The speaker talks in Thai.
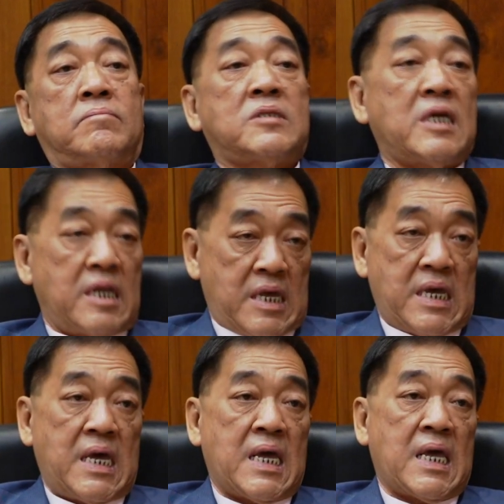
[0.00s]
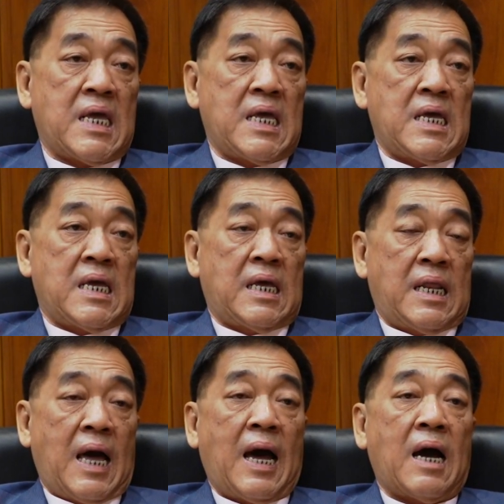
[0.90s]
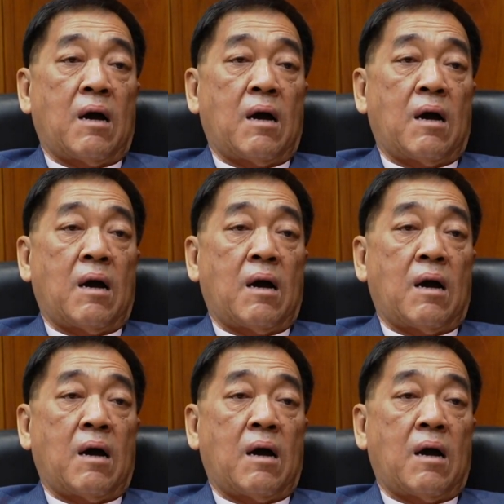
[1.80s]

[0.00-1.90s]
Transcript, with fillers: ที่ดีนะฮะ